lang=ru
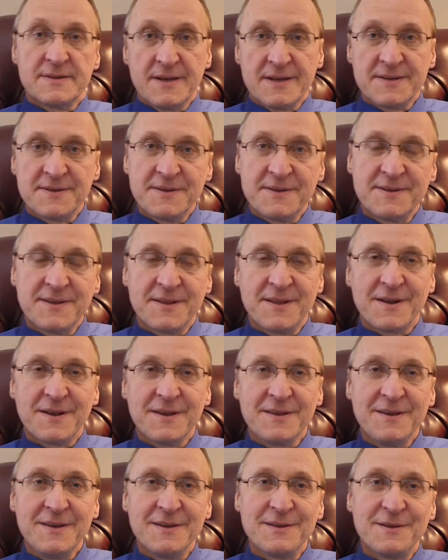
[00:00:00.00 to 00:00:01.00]
Здравствуйте,
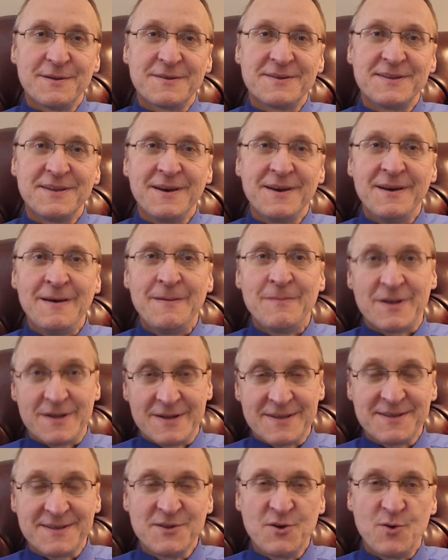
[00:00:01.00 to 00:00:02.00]
дорогие друзья!
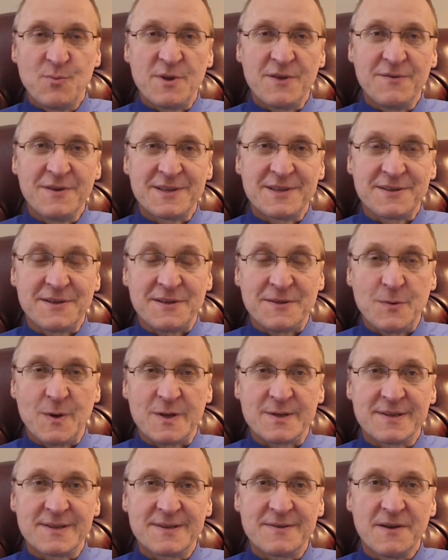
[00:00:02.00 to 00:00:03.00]
Рад снова приветствовать
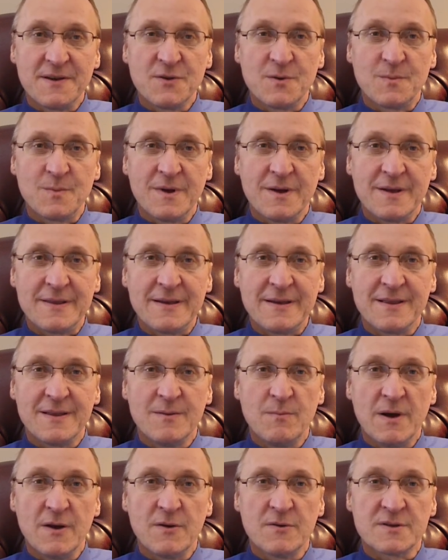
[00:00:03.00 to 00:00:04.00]
вас на своем канале
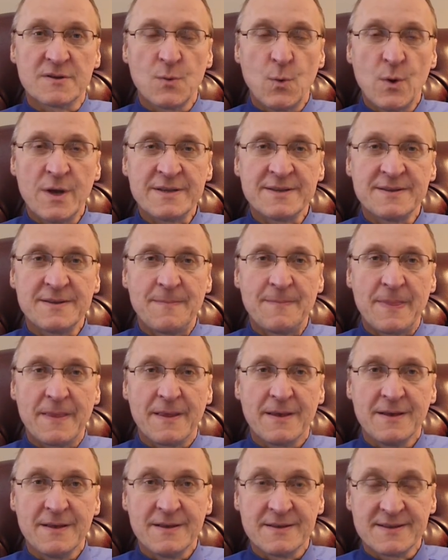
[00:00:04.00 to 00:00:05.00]
Магус Уэст
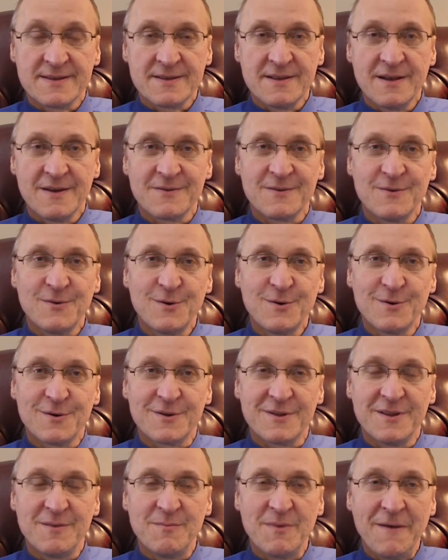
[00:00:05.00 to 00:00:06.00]
из славного
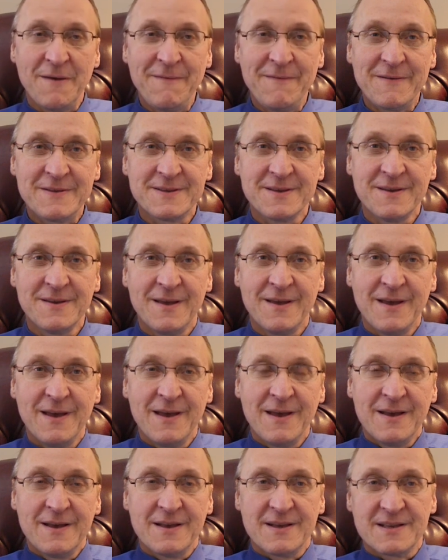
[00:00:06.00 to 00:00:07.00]
города Мемфиса,
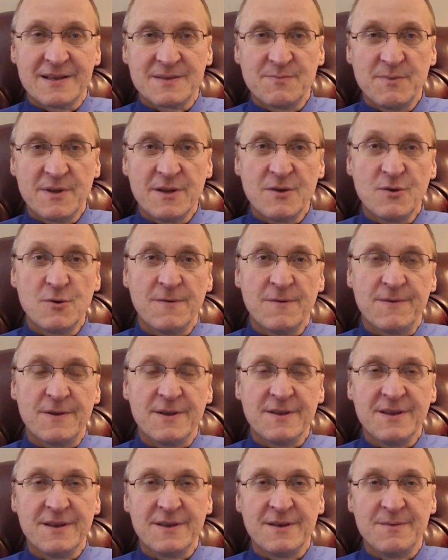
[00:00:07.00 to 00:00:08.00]
э, с берегов
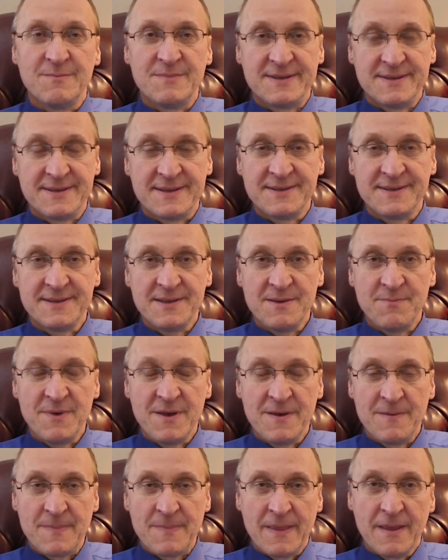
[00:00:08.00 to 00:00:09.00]
реки
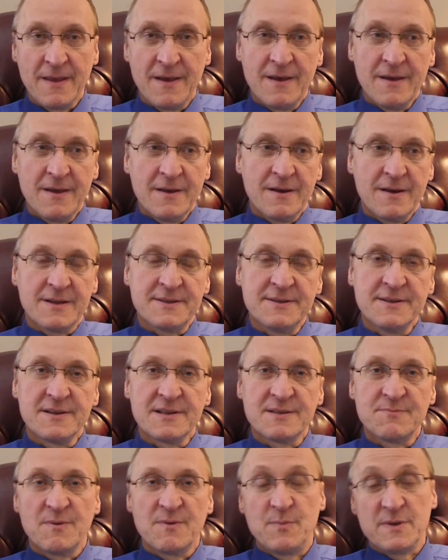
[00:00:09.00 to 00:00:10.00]
Миссисипи.
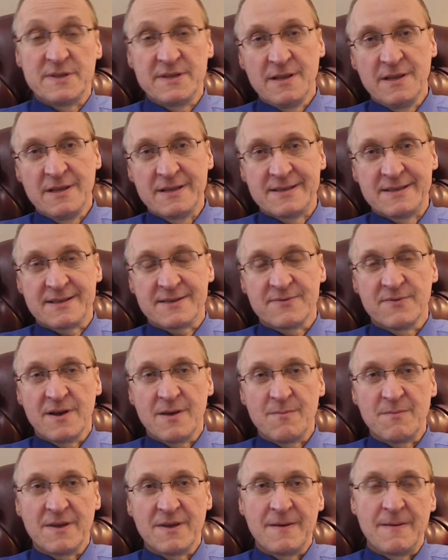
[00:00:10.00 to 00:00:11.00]
Хотелось бы поделиться с
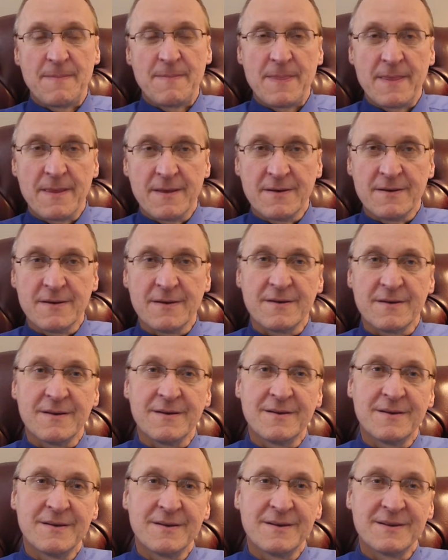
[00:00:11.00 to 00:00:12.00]
вами э,
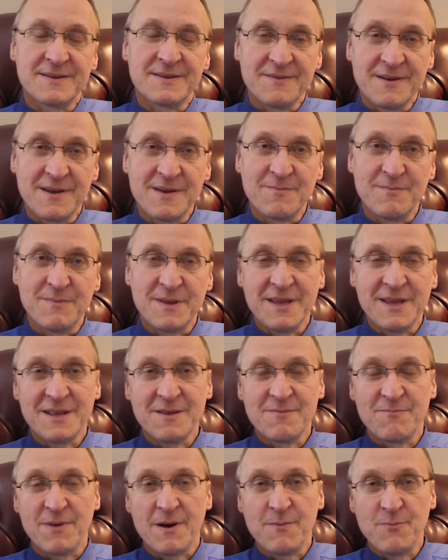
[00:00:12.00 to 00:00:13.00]
своим
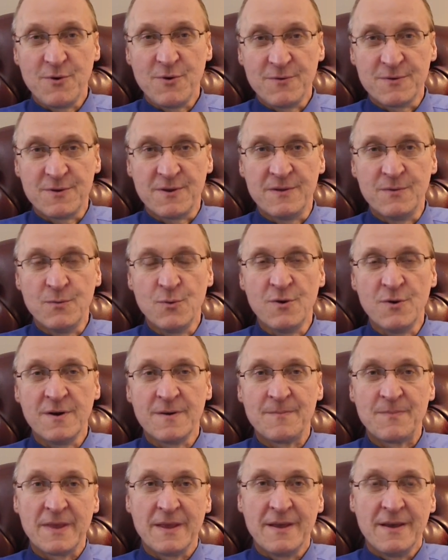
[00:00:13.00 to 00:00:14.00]
мнением по поводу двух